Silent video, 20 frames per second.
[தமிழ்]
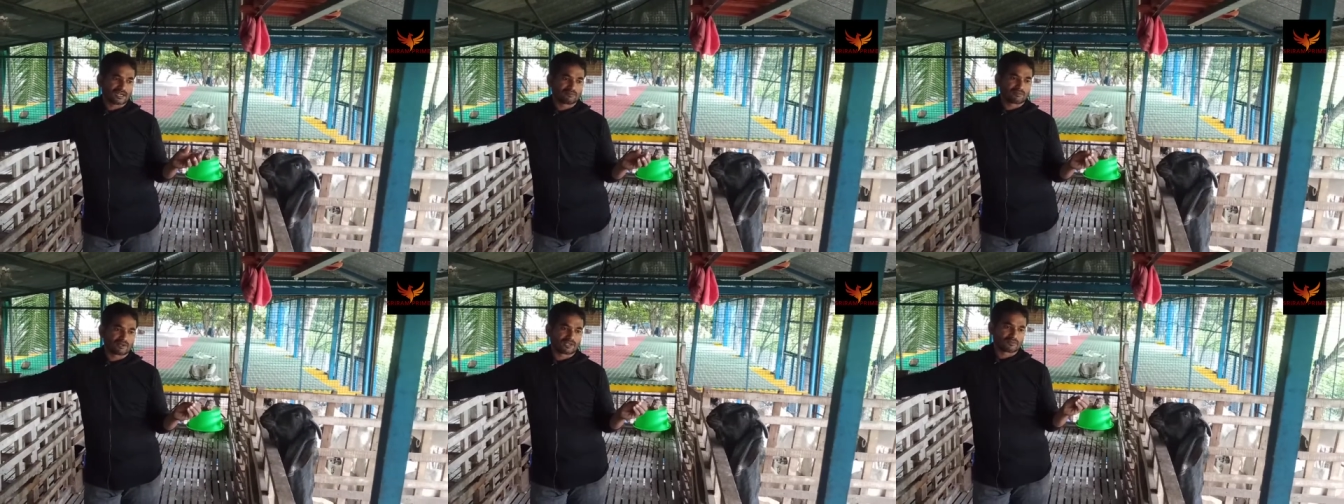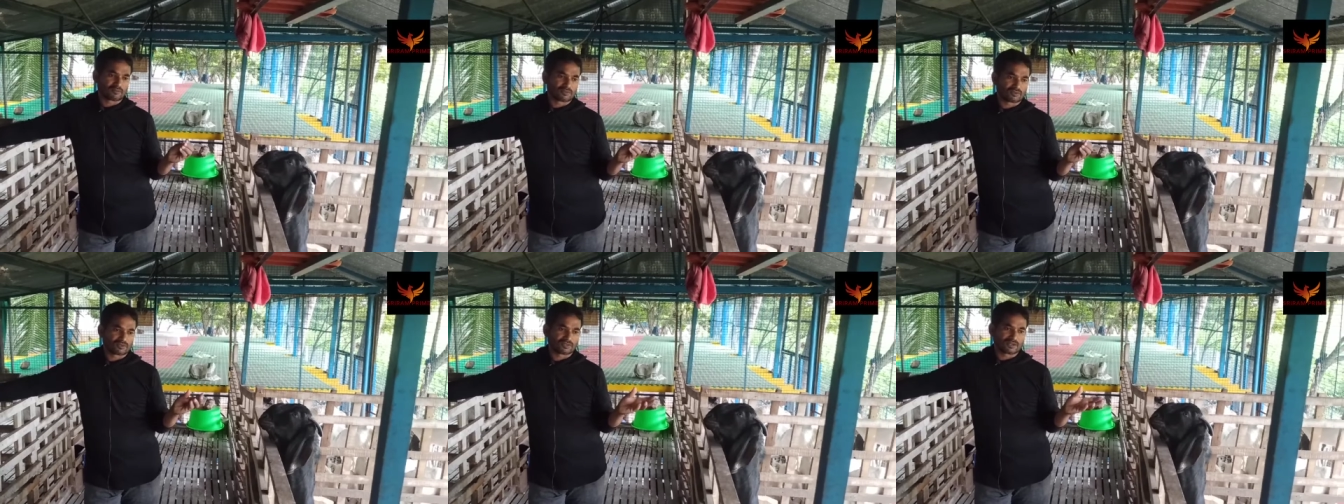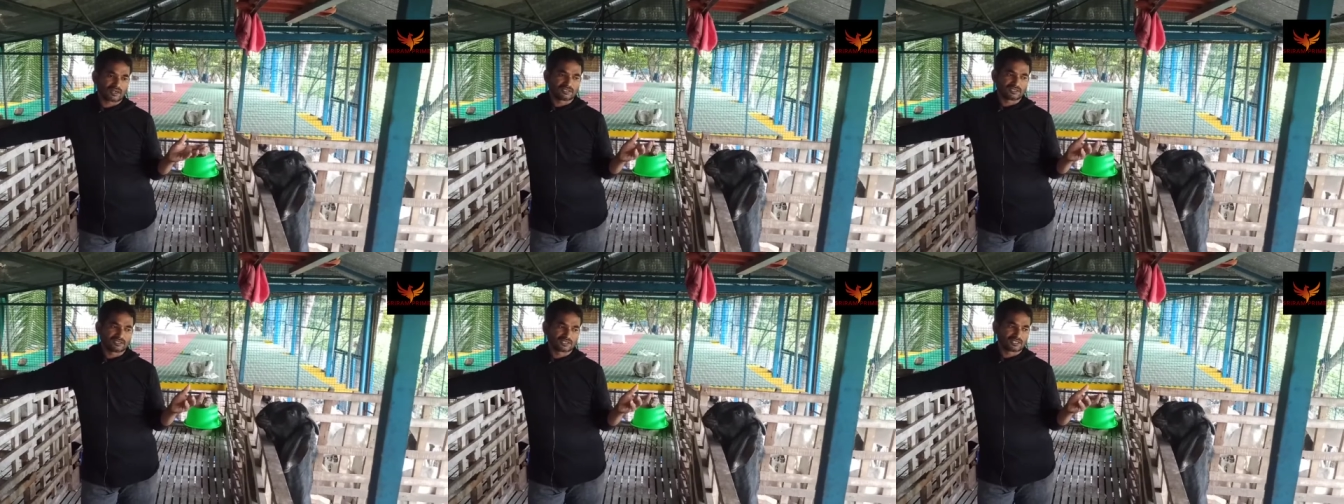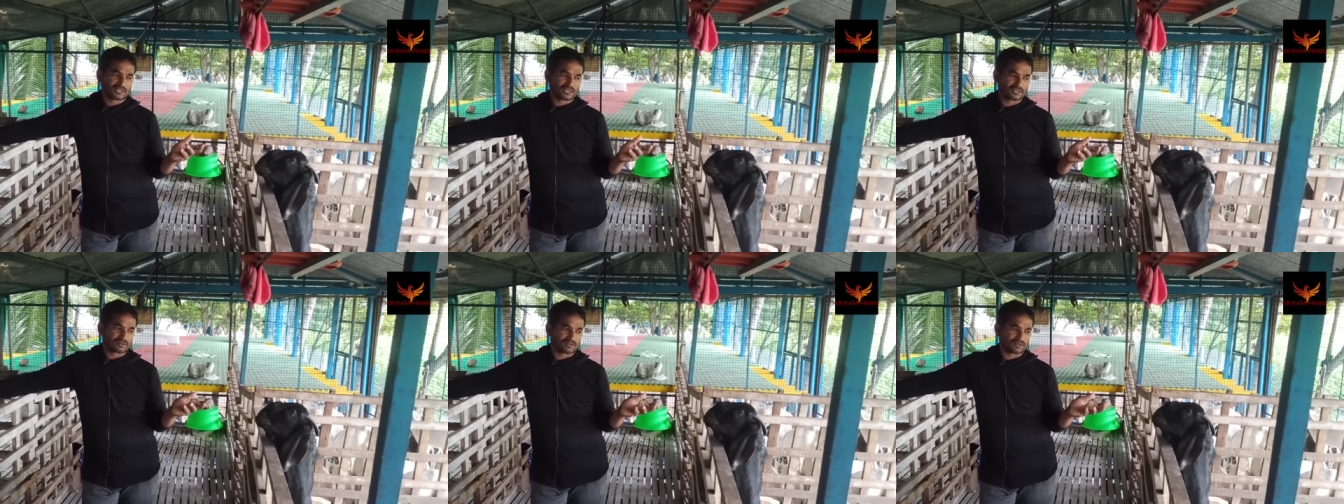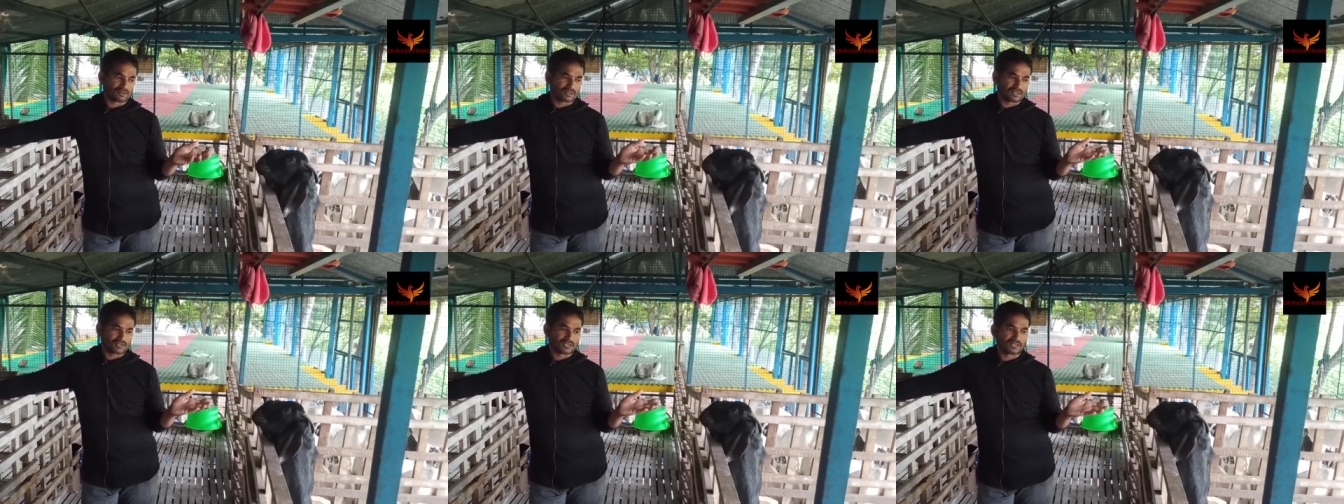சாணி மாதிரி போடும்
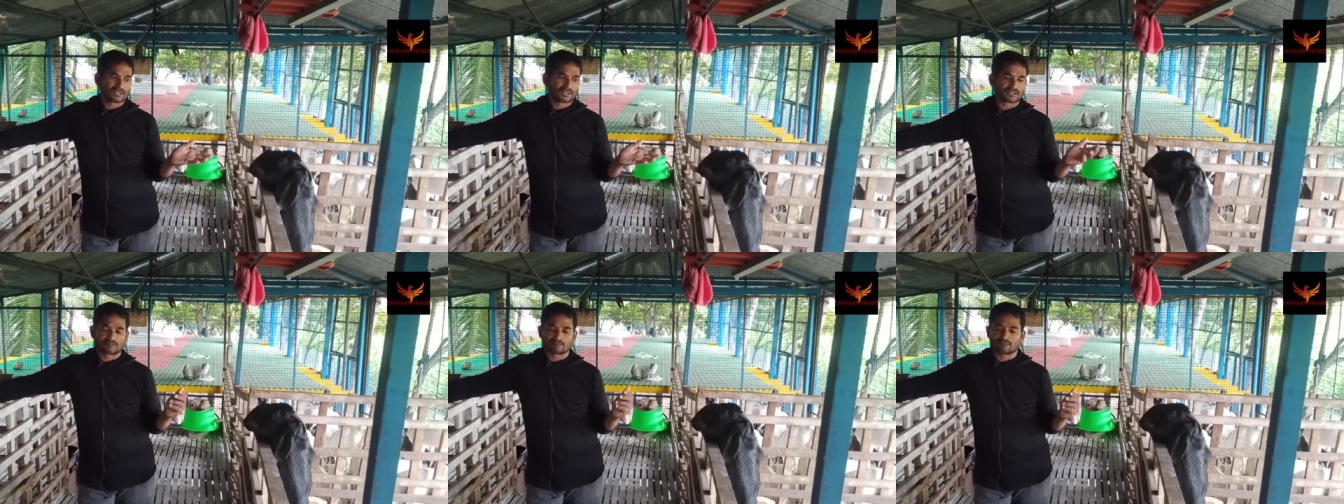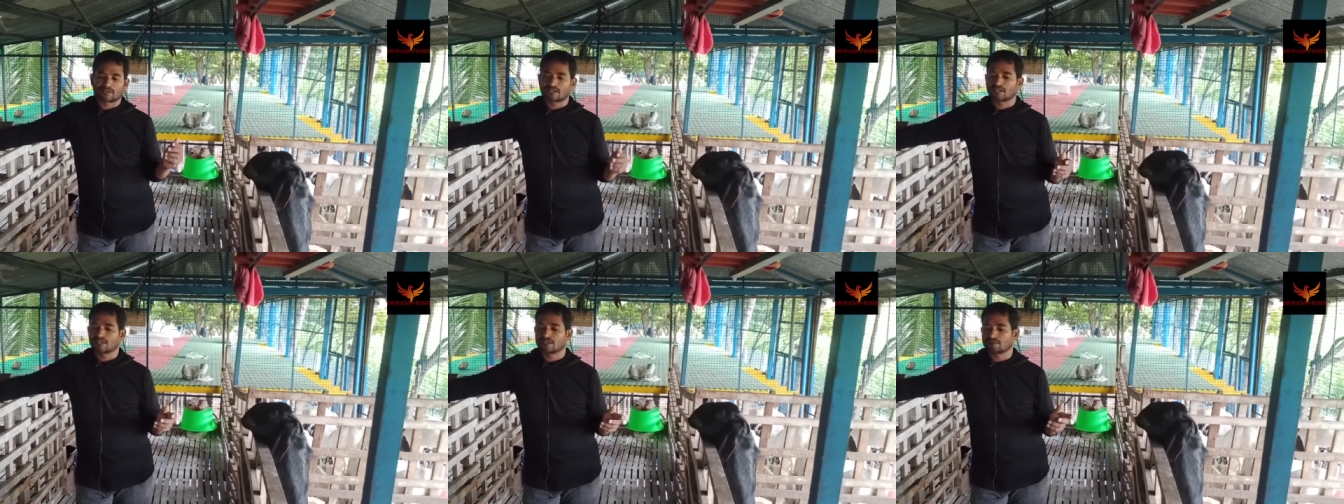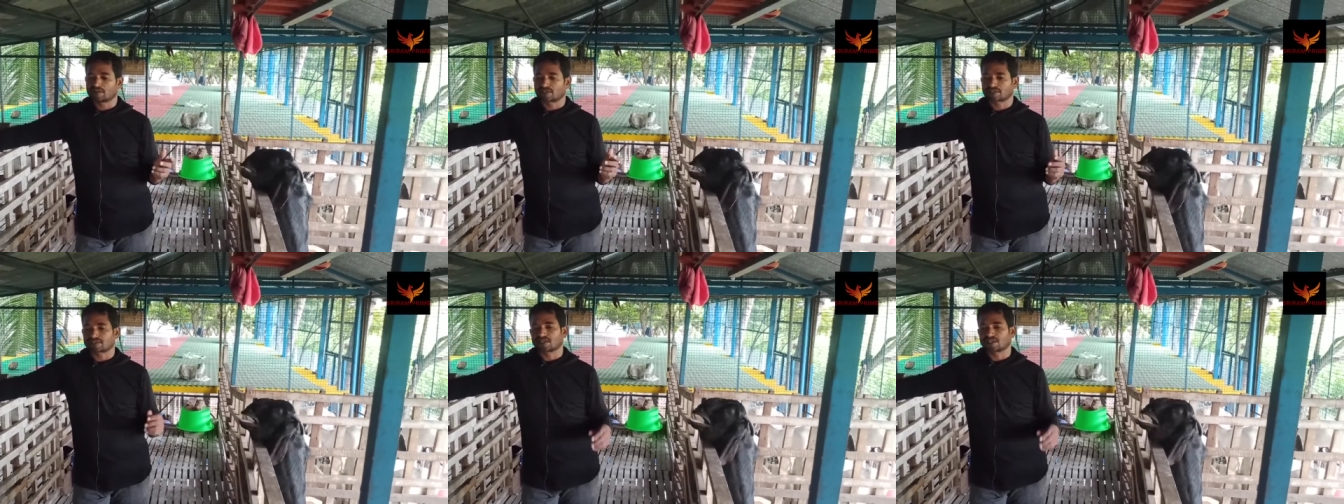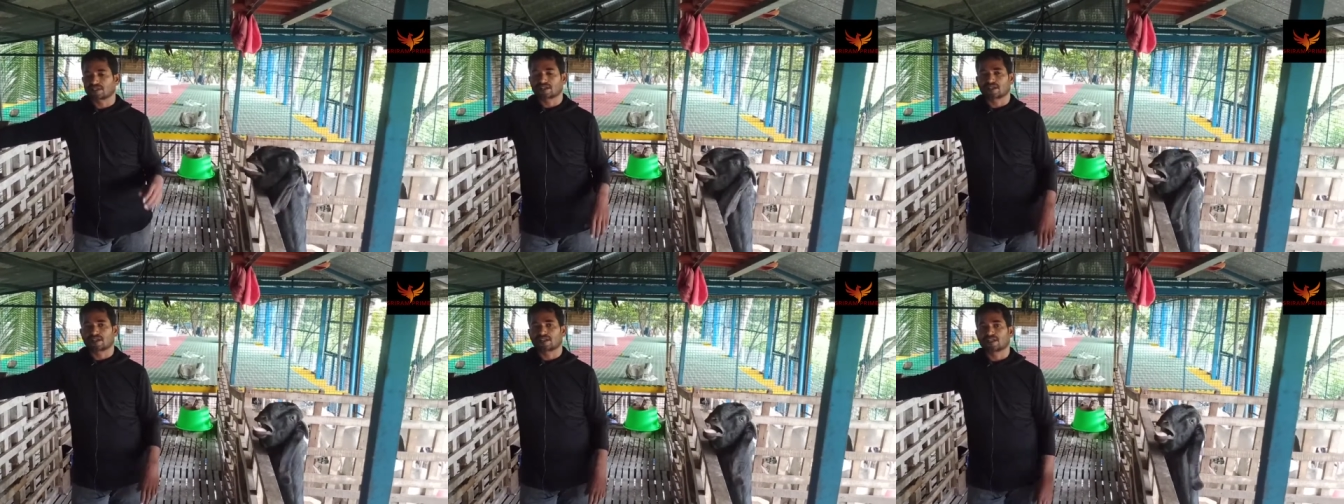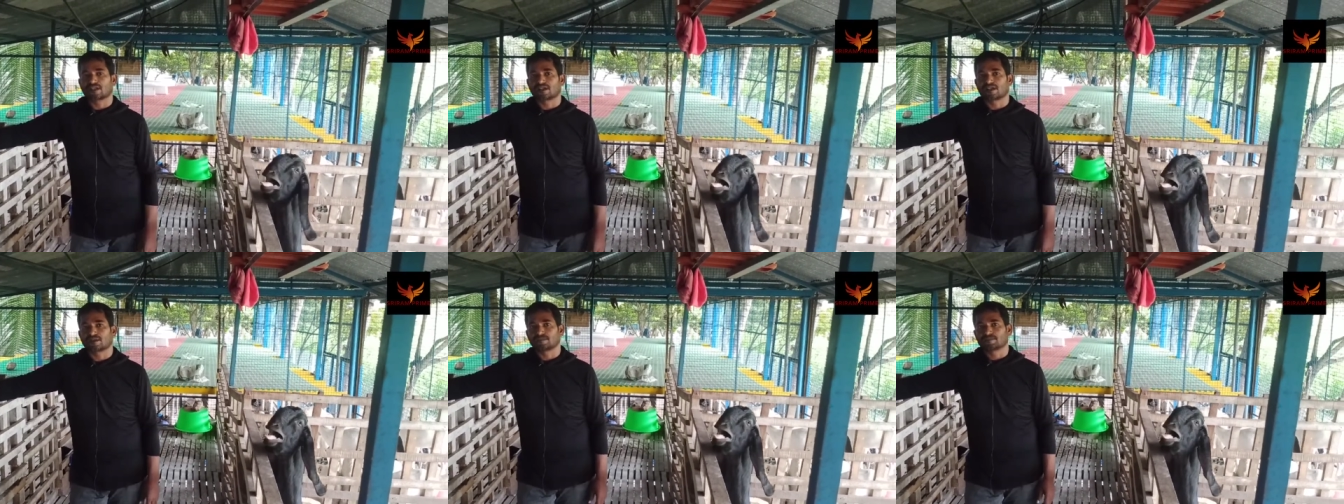கழிஞ்சிக்கிட்டே இருக்கும் இங்கே அந்த மாதிரி
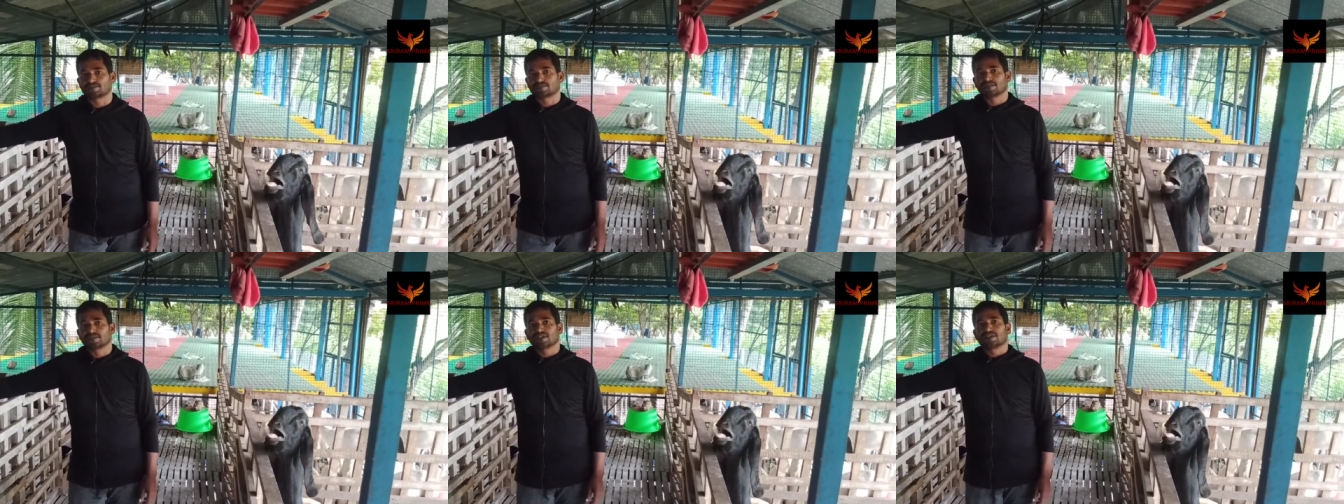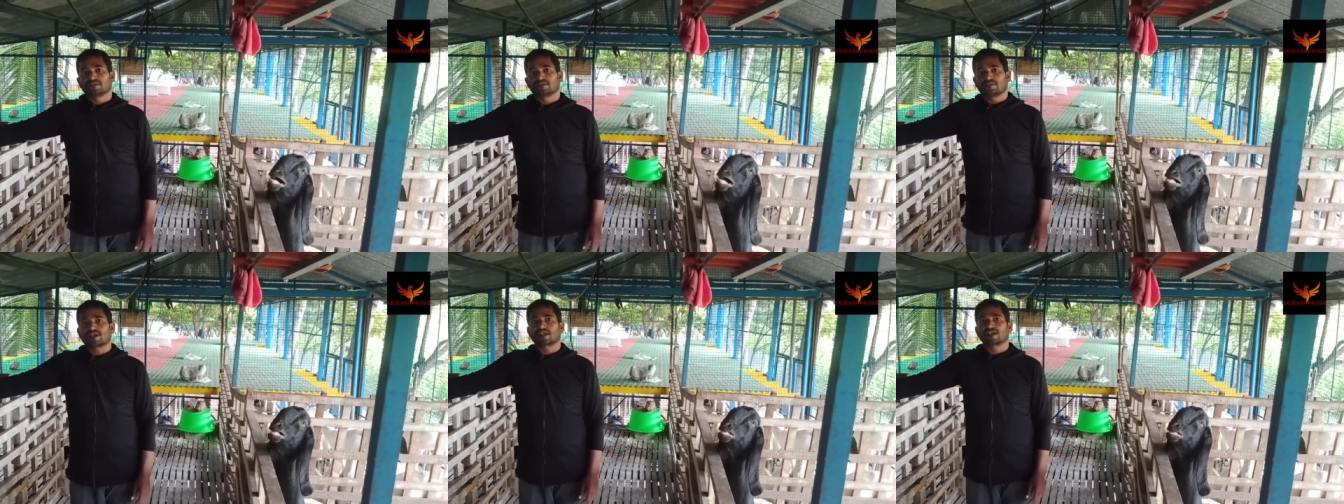பிரச்சனைகள்லாம்